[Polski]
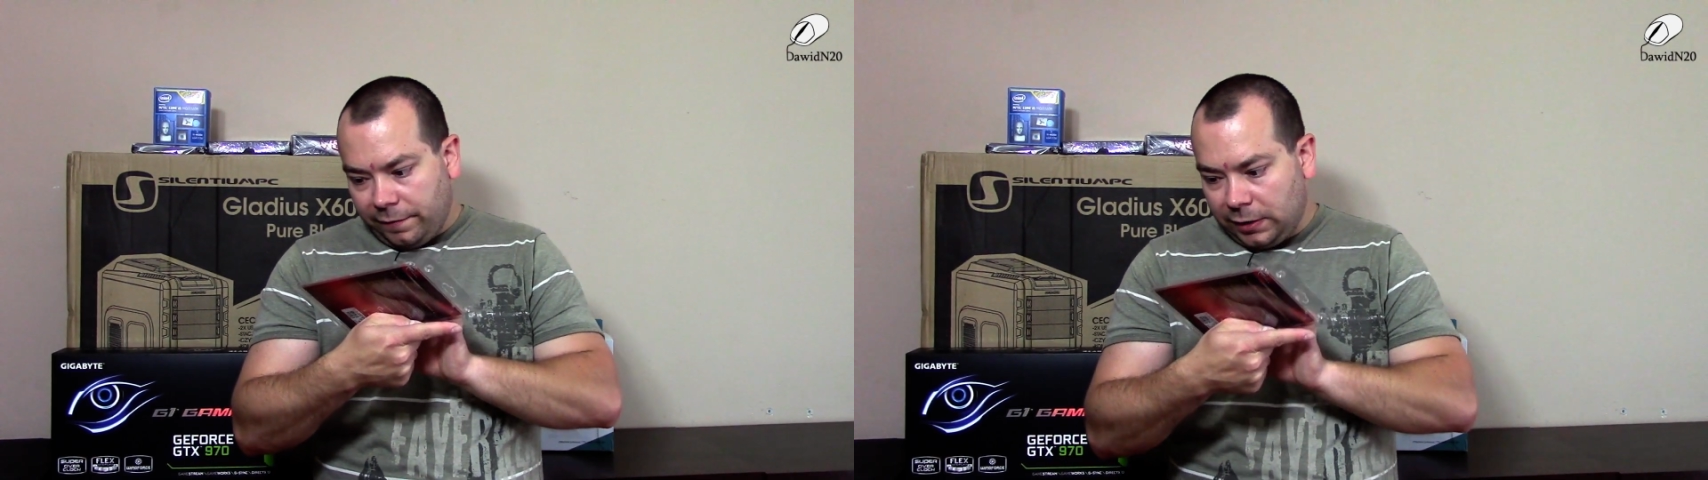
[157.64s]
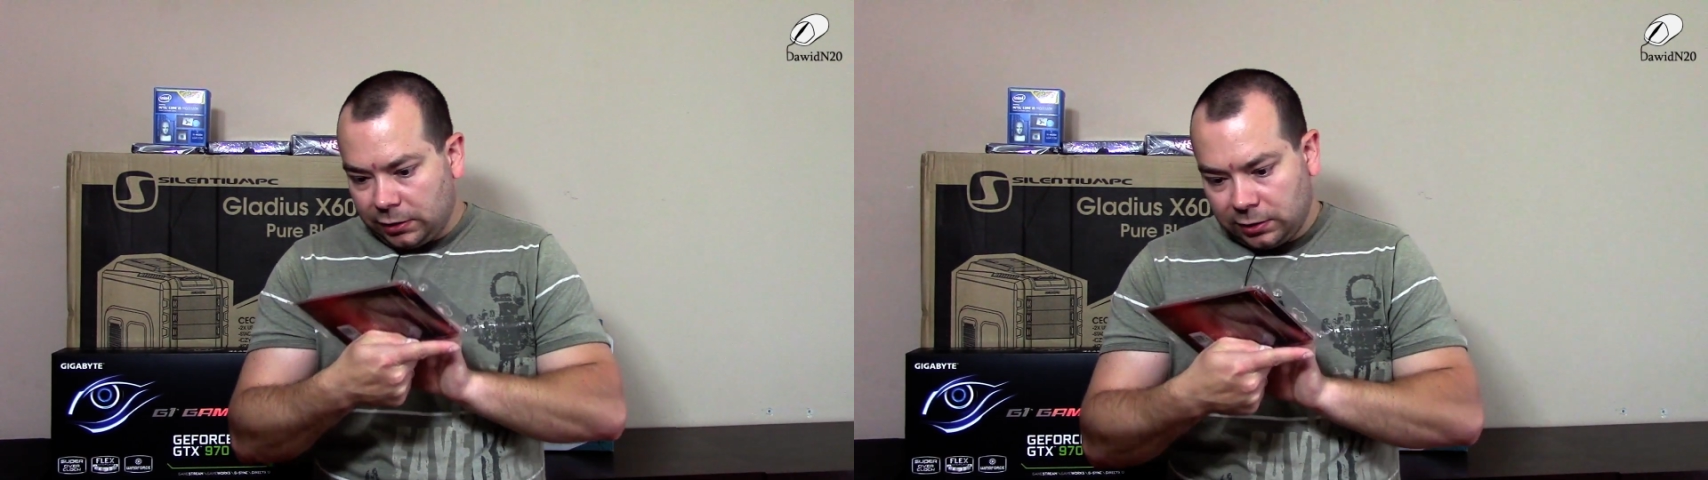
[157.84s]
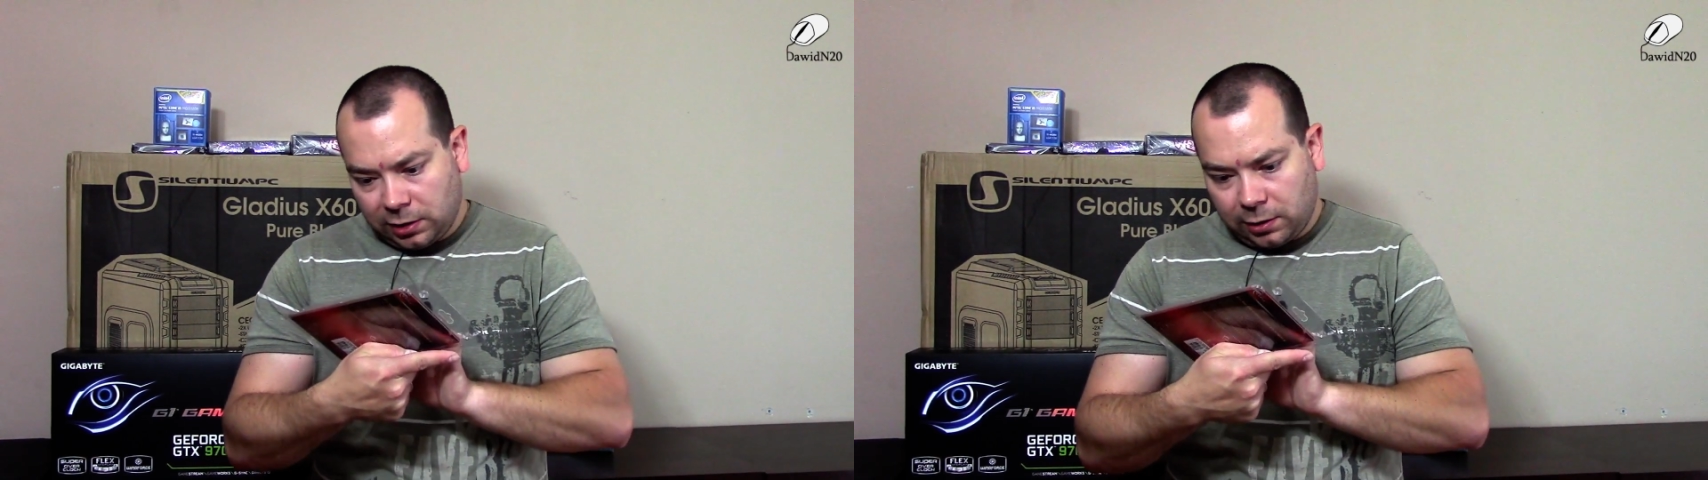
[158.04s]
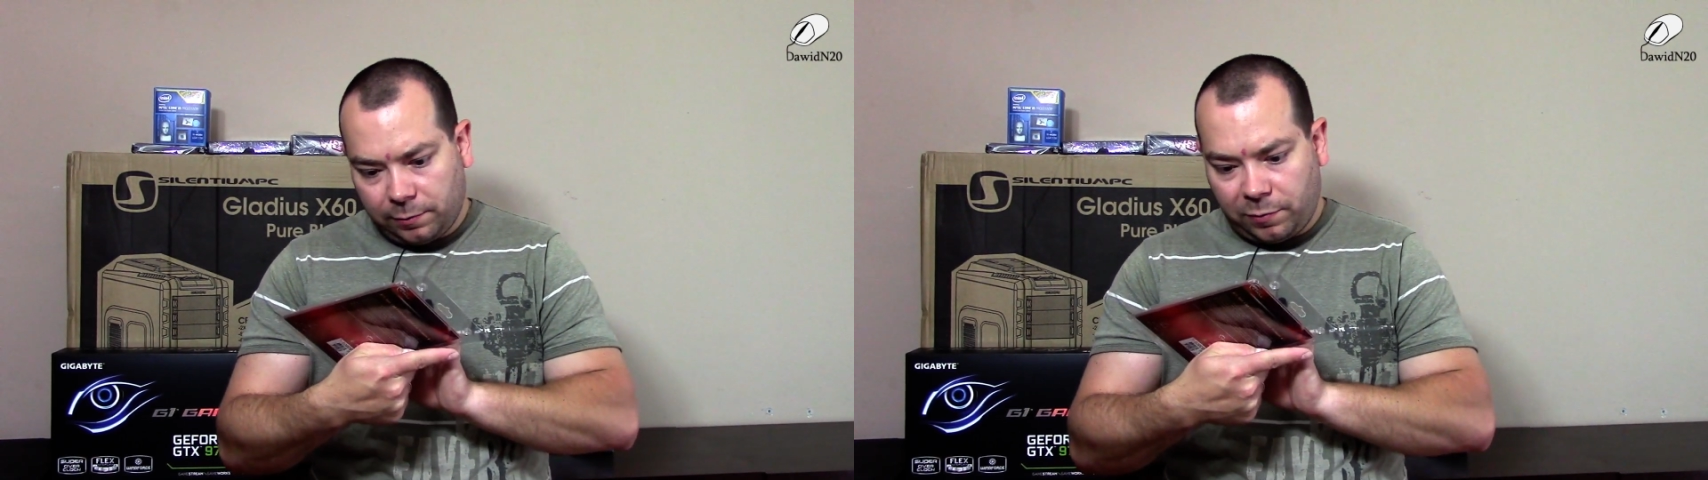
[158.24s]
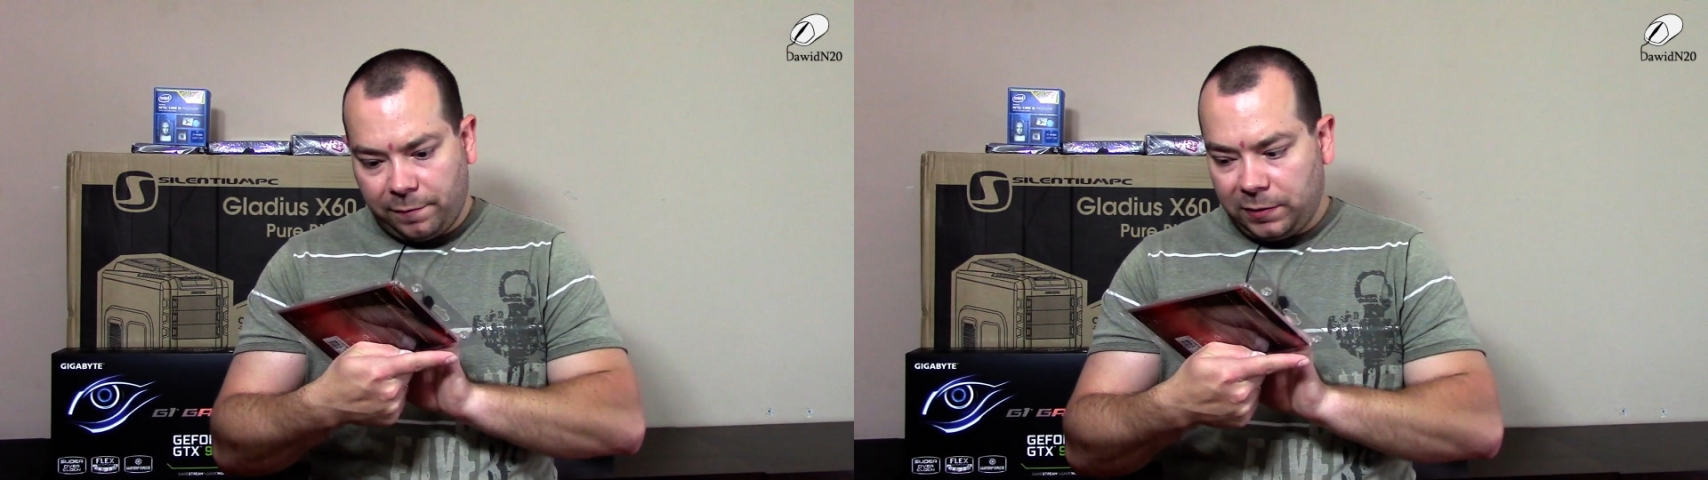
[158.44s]
Wiecie
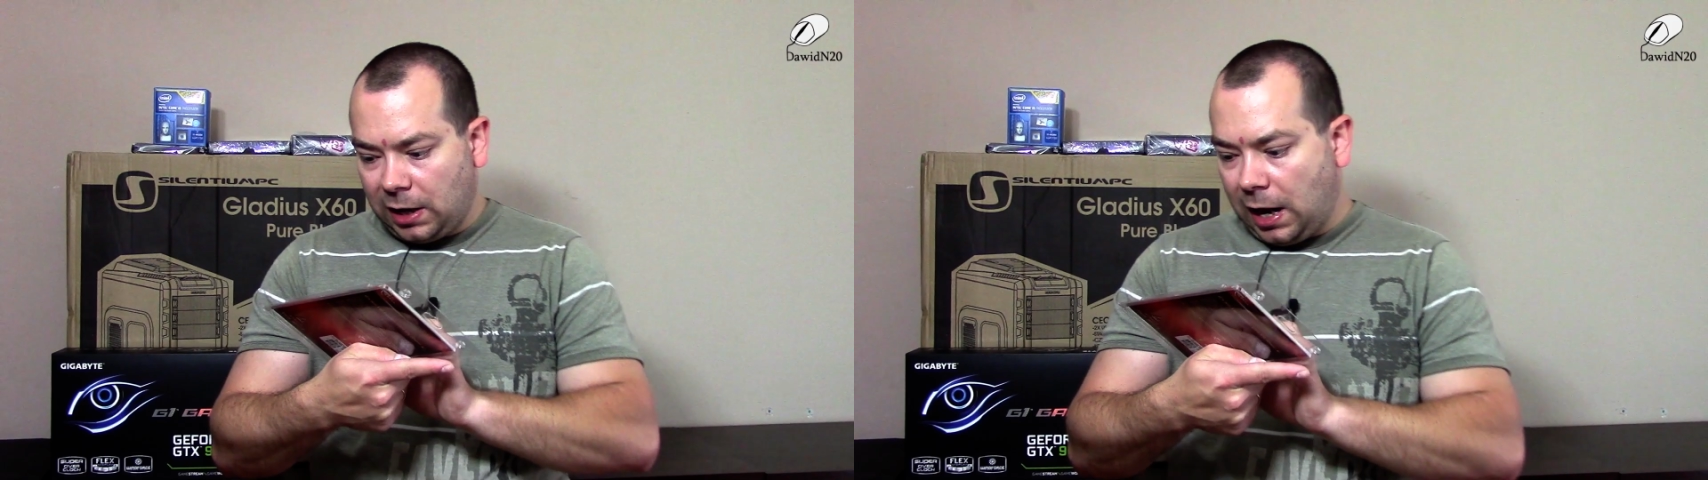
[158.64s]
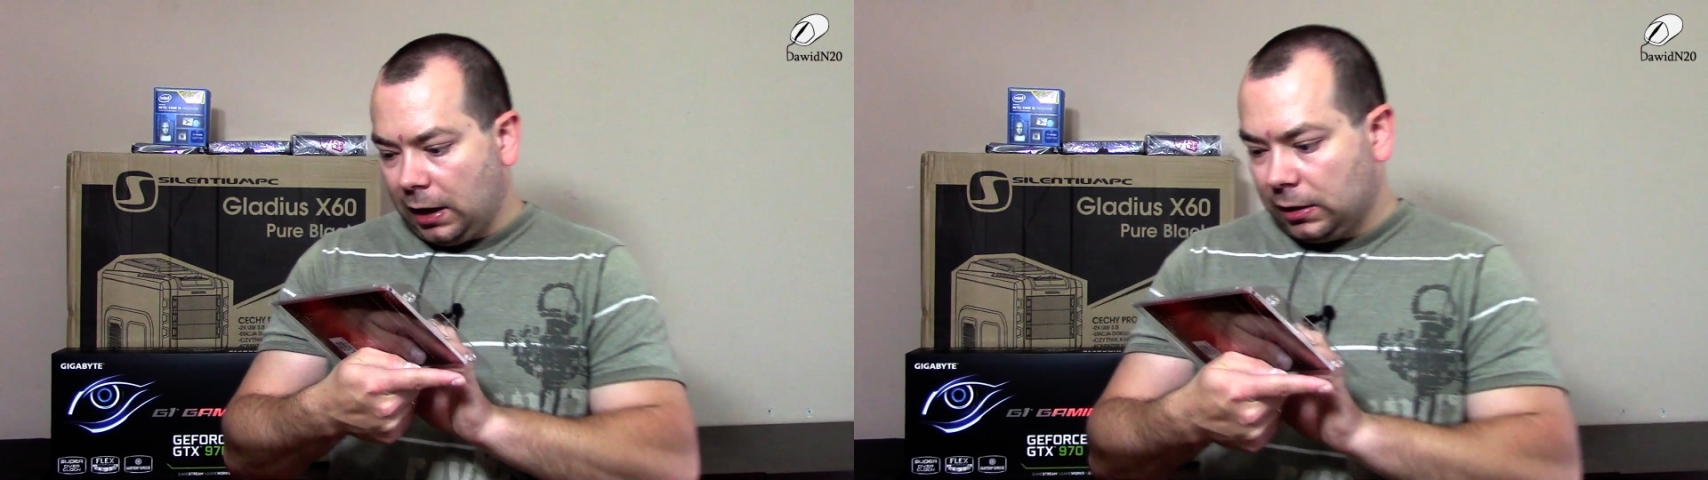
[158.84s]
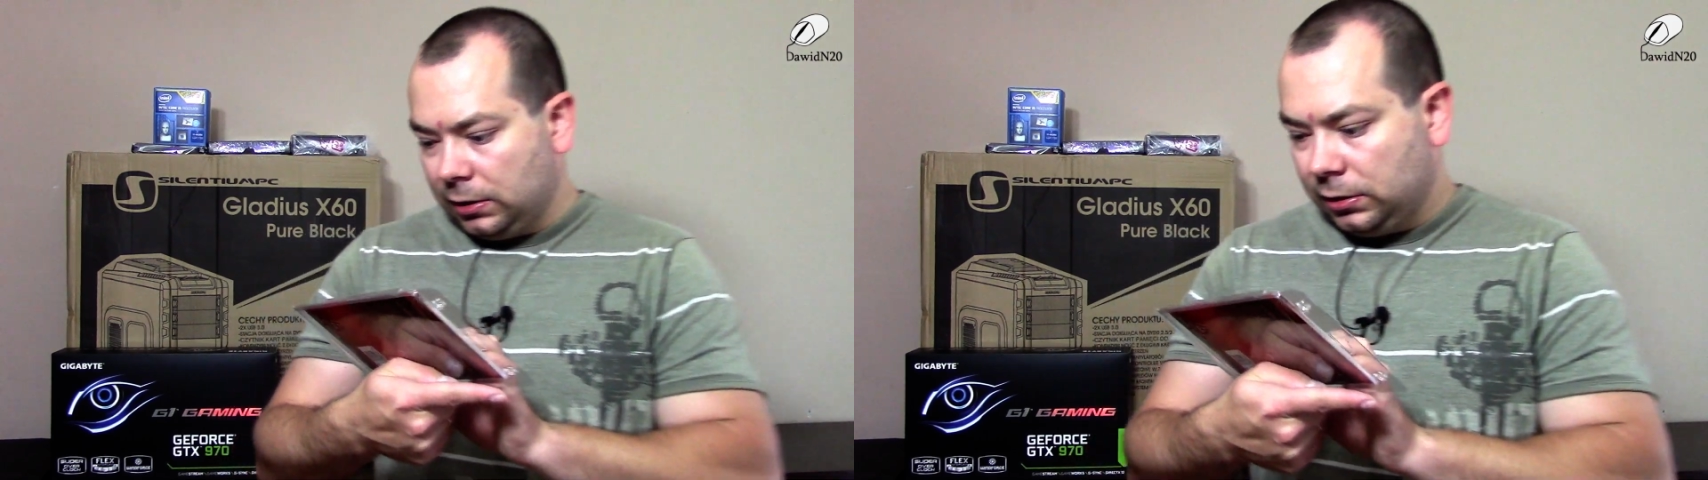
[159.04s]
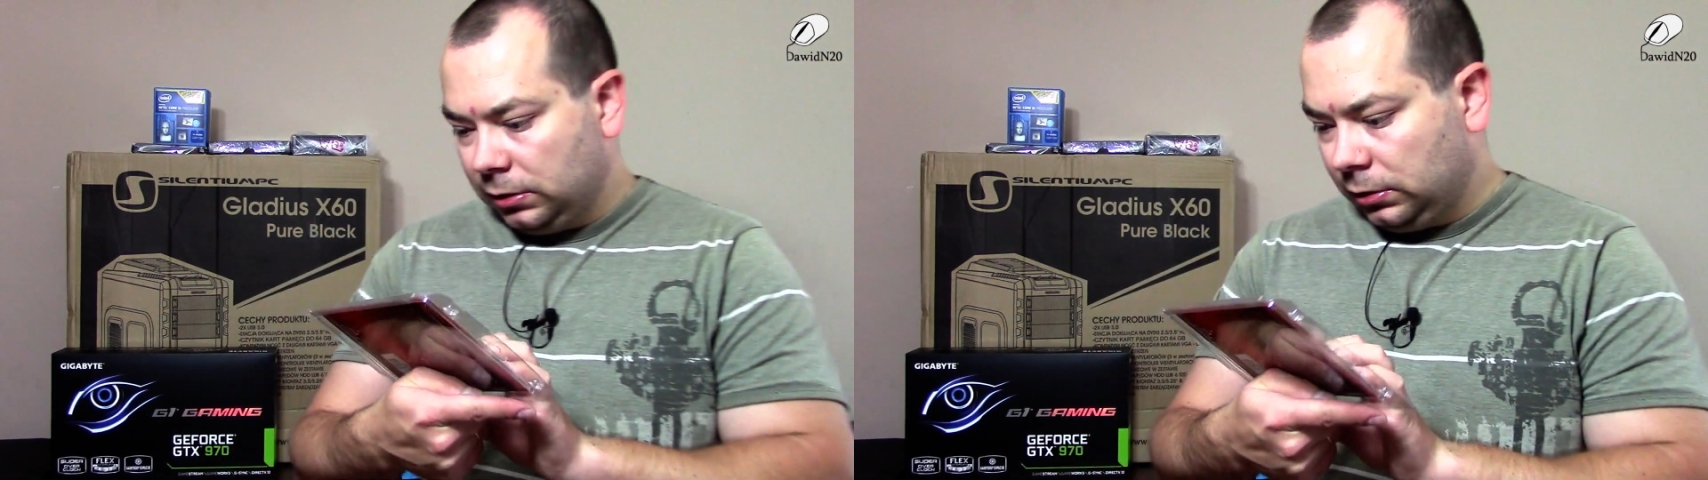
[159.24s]
co? Powiem tak.